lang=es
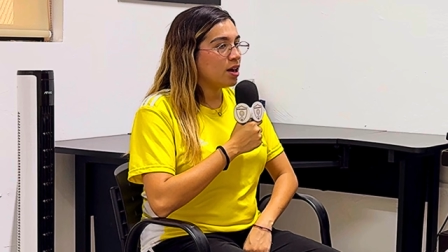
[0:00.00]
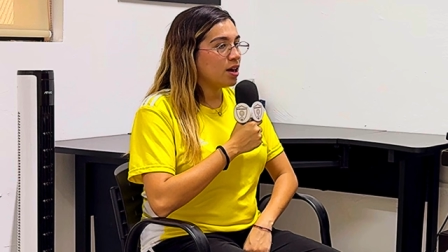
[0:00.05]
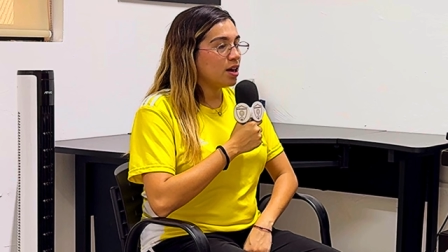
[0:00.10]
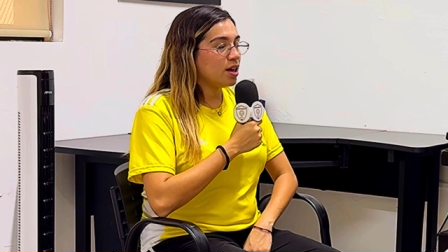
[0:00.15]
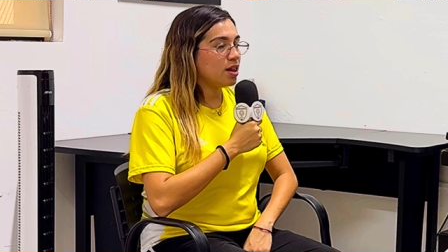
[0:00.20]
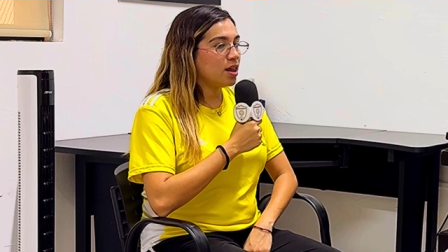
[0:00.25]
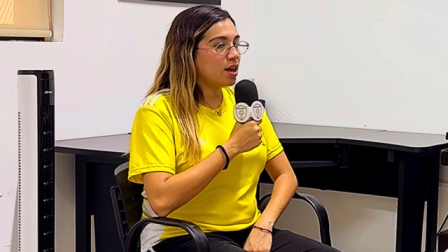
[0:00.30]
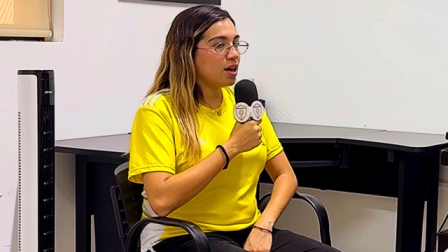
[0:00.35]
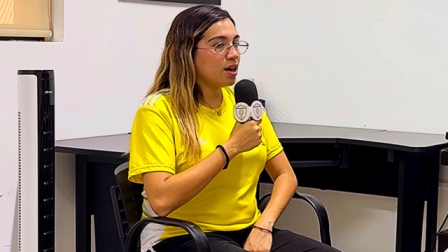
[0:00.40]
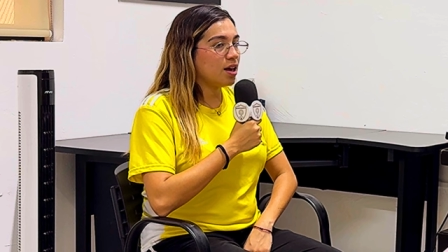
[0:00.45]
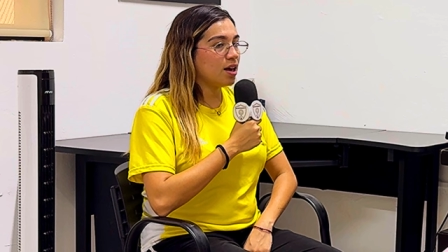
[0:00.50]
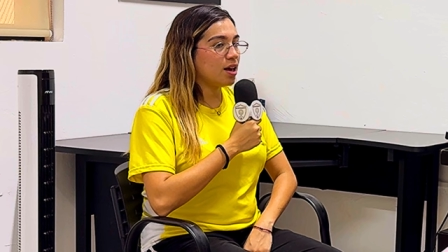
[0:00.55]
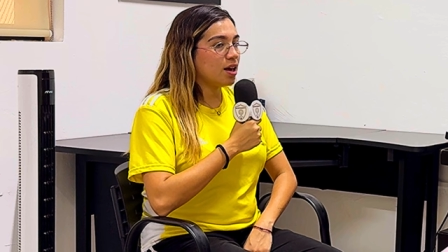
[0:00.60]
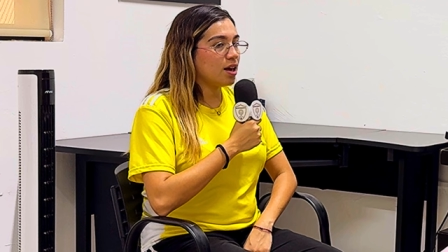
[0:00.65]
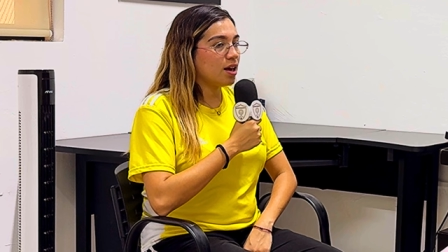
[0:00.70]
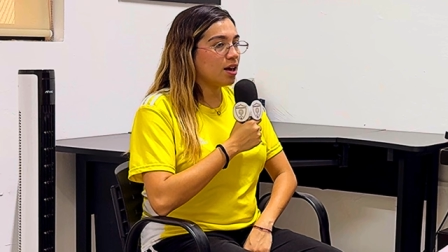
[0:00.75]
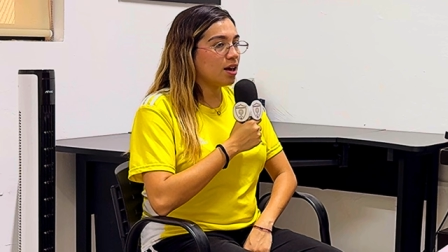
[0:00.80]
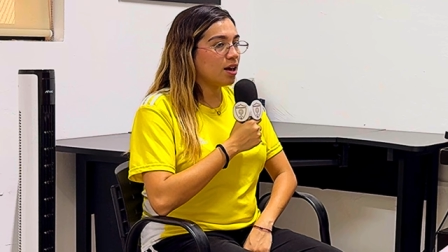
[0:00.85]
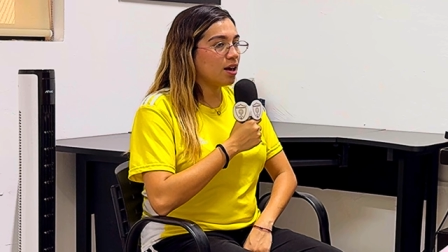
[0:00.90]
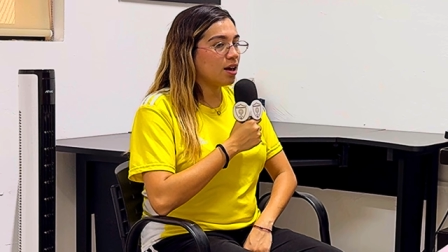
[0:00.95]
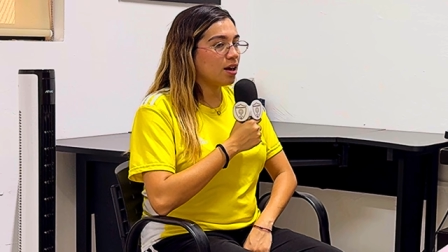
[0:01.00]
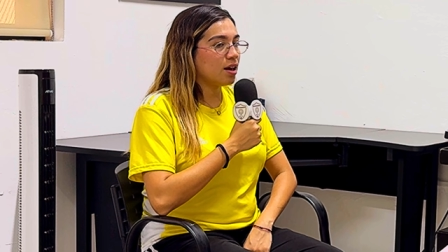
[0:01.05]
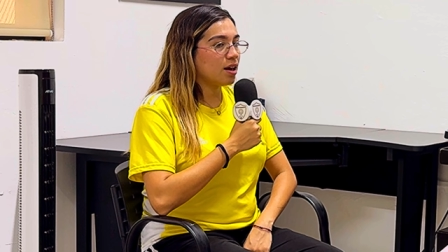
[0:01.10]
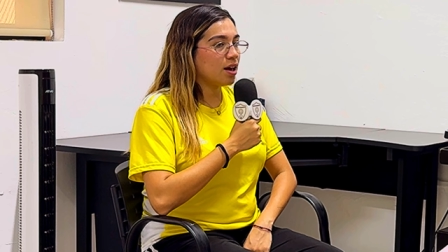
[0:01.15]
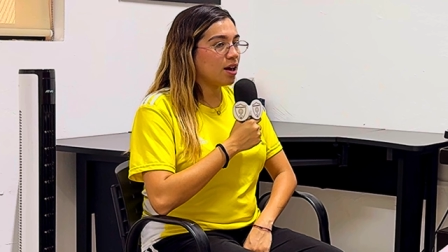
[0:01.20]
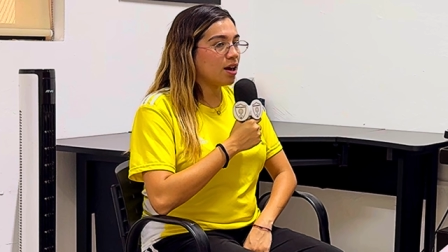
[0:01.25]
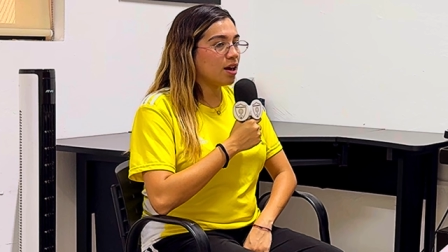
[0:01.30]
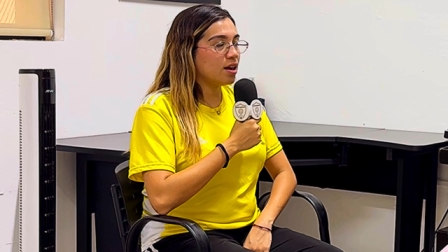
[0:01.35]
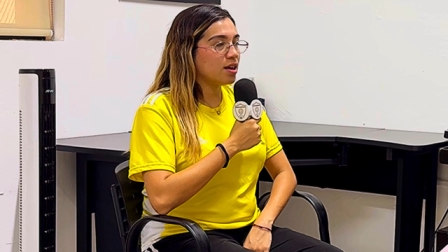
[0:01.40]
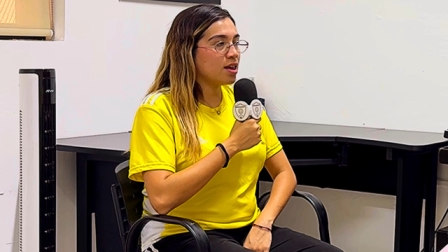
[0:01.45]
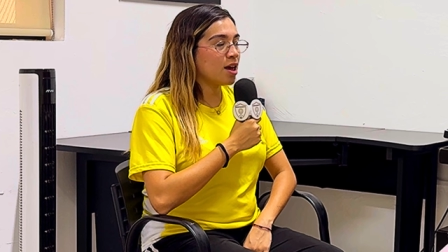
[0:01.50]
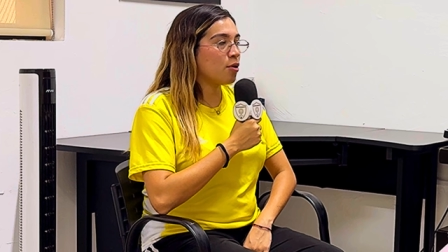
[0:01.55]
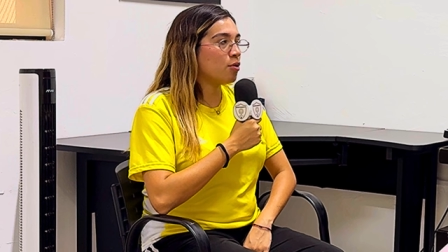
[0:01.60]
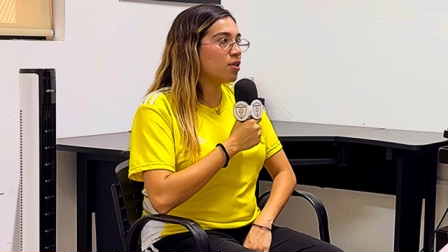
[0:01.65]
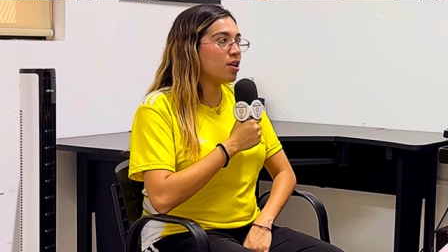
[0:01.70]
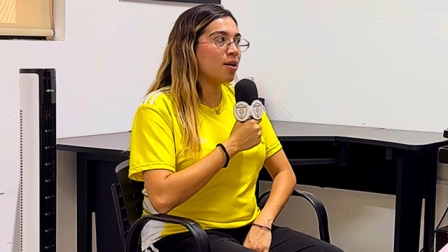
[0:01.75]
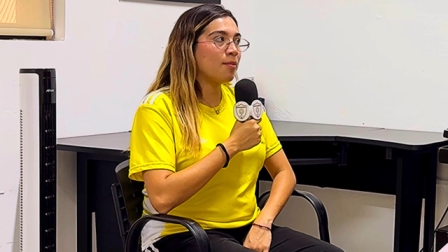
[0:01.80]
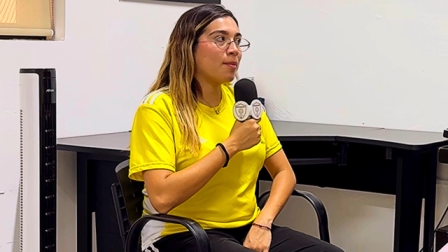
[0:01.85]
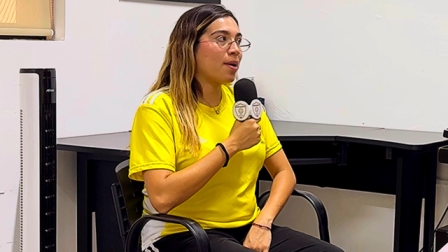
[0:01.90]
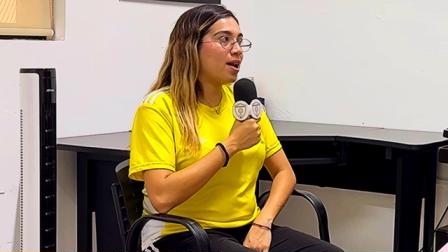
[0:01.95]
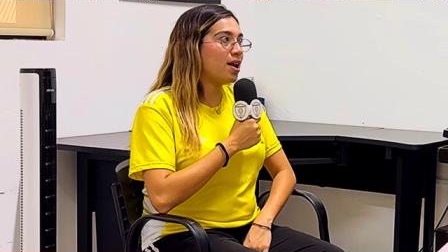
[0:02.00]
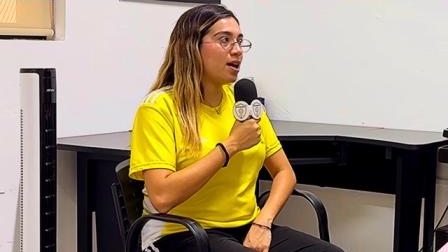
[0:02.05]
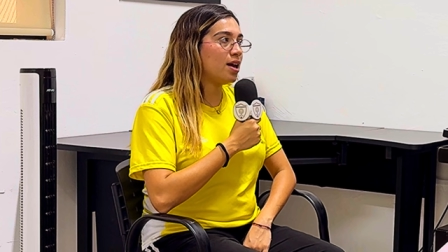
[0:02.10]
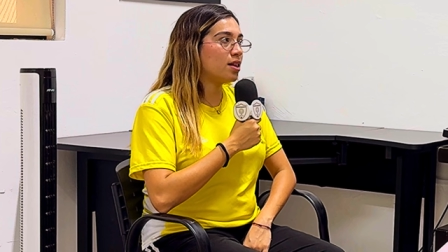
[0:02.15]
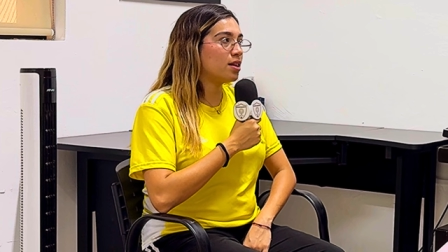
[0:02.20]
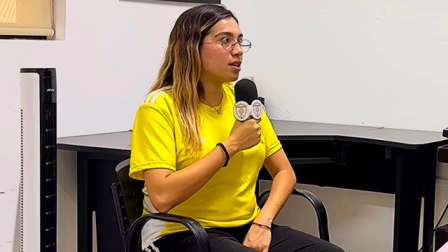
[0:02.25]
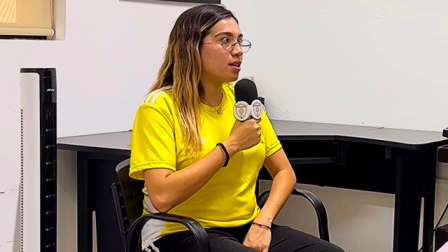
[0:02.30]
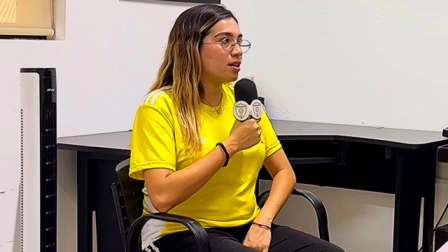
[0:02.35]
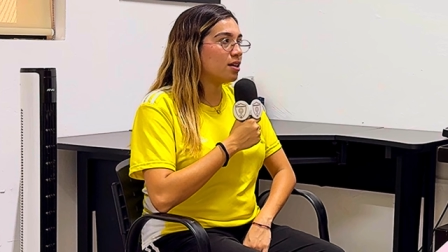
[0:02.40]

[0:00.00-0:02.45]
de que ya no quieren ballet